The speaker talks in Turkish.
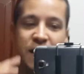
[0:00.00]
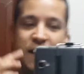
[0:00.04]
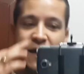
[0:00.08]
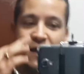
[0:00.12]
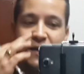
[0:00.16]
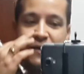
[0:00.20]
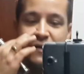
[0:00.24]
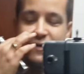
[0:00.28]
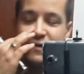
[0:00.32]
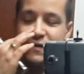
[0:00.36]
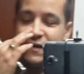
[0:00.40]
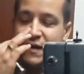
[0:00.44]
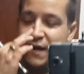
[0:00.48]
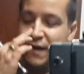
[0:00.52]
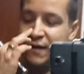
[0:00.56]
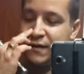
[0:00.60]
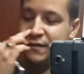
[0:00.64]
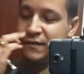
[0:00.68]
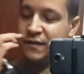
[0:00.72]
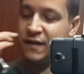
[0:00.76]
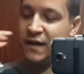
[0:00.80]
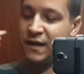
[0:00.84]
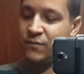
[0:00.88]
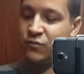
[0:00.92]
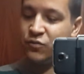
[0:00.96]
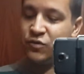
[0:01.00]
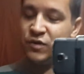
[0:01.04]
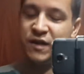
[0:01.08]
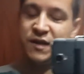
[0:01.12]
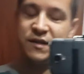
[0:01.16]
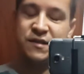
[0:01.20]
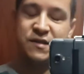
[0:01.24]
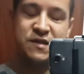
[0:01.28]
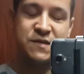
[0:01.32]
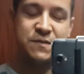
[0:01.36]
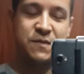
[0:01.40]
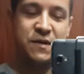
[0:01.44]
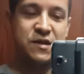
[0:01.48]
e, ya direkt bu
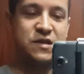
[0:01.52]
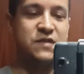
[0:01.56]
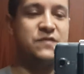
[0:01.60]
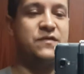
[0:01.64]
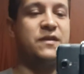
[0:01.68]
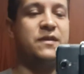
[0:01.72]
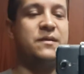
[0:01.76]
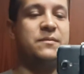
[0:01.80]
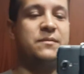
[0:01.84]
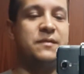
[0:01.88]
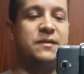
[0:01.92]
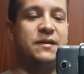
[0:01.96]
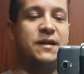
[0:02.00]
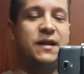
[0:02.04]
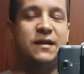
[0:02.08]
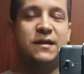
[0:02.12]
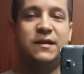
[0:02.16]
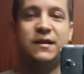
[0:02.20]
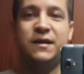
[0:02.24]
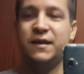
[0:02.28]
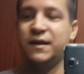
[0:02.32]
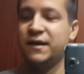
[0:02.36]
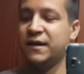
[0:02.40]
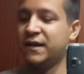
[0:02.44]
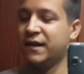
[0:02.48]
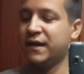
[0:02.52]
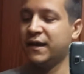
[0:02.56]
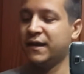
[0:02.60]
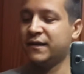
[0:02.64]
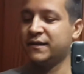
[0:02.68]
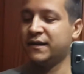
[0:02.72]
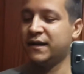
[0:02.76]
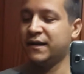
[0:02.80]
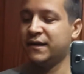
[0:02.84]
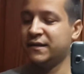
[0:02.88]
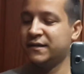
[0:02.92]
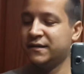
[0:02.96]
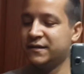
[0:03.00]
likiti sipariş verebilirler
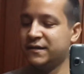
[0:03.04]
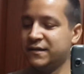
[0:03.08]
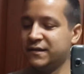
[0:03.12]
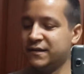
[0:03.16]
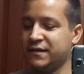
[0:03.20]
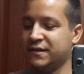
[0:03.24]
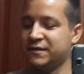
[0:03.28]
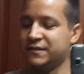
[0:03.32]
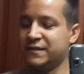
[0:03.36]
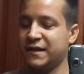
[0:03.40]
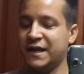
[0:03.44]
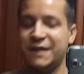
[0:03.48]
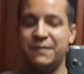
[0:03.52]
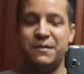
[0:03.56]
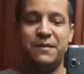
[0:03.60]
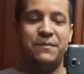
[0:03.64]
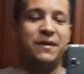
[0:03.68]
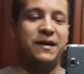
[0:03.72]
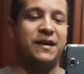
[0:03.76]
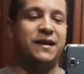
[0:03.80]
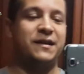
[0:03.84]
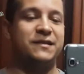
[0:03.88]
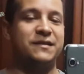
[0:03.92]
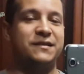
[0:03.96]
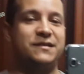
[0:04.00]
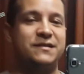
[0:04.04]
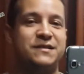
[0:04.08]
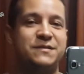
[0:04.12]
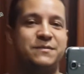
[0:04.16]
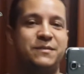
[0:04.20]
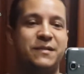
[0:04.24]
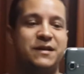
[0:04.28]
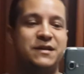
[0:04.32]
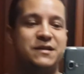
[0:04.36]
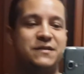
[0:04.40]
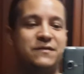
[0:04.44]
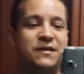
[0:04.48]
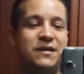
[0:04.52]
ya da deneme paketini
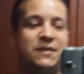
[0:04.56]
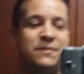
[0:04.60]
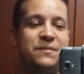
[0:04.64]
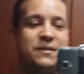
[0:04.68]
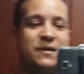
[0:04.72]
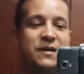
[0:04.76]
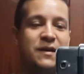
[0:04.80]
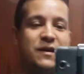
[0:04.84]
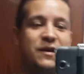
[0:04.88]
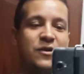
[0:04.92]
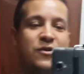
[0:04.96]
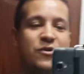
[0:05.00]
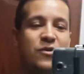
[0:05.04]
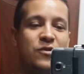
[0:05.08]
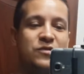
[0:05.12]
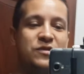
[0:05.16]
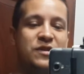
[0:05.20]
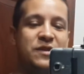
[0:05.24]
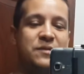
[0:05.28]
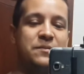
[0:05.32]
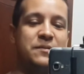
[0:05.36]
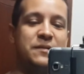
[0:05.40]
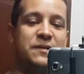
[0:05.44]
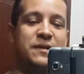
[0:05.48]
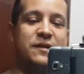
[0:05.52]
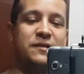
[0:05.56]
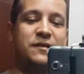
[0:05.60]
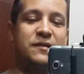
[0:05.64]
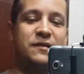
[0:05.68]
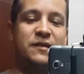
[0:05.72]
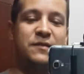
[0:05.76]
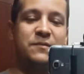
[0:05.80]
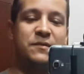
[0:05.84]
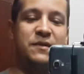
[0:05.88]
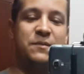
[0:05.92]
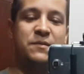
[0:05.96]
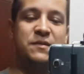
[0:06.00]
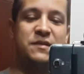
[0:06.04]
sipariş verip kontrol konutabilirler.
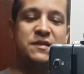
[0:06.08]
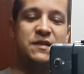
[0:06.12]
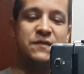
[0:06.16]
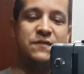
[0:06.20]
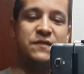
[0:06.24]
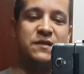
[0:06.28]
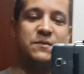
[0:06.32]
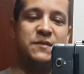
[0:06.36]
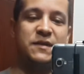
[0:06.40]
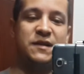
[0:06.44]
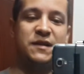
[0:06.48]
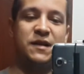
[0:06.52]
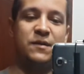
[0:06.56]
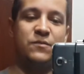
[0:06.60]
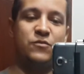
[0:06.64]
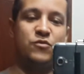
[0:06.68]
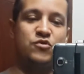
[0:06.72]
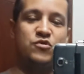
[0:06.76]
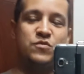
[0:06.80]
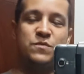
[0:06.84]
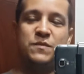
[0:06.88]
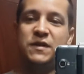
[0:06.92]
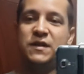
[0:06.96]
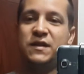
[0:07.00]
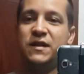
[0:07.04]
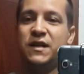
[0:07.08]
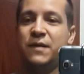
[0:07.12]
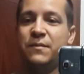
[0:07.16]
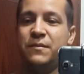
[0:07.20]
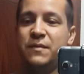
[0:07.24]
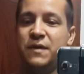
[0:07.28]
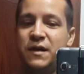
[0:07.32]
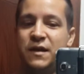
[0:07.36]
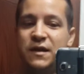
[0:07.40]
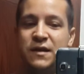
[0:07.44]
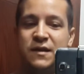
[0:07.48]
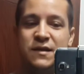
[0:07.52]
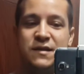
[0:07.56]
Dediğim gibi 0 mg 3 mg
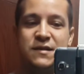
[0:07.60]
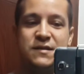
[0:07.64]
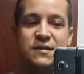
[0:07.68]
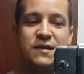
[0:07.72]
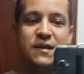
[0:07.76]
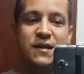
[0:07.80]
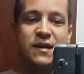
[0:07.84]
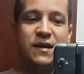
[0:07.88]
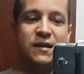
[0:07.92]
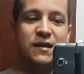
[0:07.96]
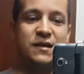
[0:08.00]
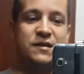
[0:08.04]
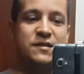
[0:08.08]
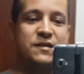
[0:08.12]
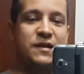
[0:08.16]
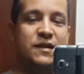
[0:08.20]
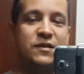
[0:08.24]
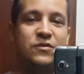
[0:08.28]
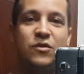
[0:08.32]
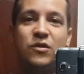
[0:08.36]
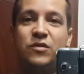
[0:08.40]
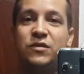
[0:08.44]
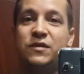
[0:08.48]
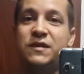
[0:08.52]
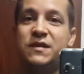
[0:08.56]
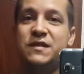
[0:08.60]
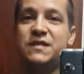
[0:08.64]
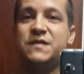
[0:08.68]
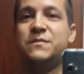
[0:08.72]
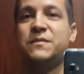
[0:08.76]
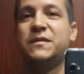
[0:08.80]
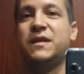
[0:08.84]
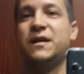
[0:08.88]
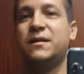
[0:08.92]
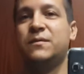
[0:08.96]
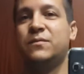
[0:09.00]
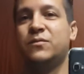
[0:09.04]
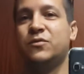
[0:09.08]
isteyen arkadaşlar not
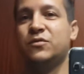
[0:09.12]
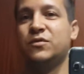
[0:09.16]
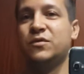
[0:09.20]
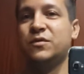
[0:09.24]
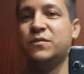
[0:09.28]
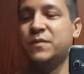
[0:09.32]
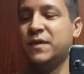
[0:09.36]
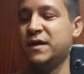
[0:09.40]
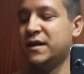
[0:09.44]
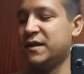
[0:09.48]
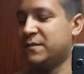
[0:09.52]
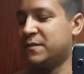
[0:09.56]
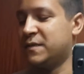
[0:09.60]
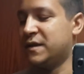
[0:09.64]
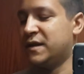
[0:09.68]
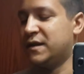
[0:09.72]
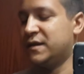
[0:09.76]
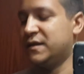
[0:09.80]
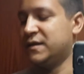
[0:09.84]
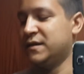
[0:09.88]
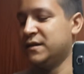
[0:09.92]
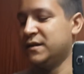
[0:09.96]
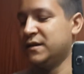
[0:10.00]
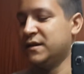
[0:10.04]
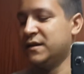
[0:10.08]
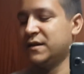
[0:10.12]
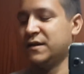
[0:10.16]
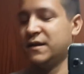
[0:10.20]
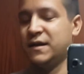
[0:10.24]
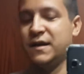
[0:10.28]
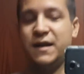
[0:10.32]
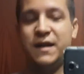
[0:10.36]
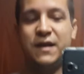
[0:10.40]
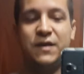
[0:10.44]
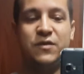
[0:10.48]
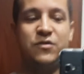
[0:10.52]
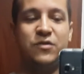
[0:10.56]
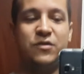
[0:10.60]
kısmına bunu belirtmeleri
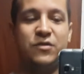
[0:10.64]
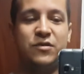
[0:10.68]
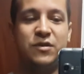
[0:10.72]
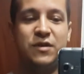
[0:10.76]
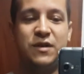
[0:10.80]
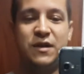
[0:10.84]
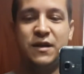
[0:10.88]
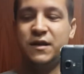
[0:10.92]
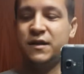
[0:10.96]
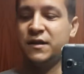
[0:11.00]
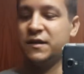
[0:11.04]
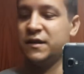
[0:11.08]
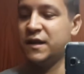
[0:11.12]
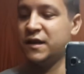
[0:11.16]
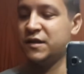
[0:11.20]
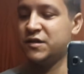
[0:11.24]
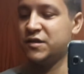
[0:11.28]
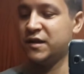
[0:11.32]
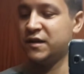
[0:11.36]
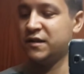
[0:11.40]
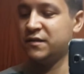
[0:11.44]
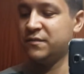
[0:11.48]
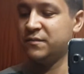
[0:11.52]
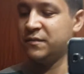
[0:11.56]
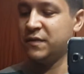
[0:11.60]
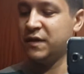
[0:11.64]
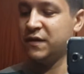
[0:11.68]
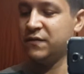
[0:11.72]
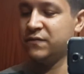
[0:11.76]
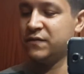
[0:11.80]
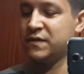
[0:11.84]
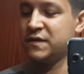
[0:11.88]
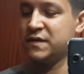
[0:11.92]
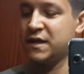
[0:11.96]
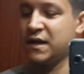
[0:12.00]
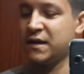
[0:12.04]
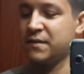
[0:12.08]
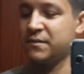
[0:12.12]
gerekiyor. Geçelim
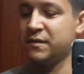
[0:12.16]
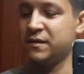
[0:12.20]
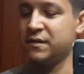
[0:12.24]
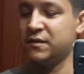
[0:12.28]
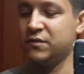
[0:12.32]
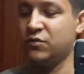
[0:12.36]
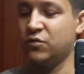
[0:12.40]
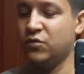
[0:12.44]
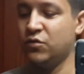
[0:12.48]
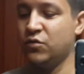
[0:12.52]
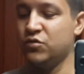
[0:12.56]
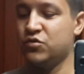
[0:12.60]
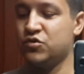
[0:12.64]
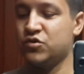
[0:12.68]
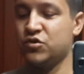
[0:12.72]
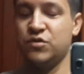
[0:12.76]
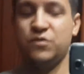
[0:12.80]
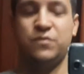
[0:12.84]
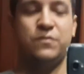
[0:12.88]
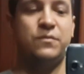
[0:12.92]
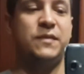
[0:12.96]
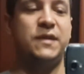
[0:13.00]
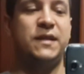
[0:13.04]
Invisible 3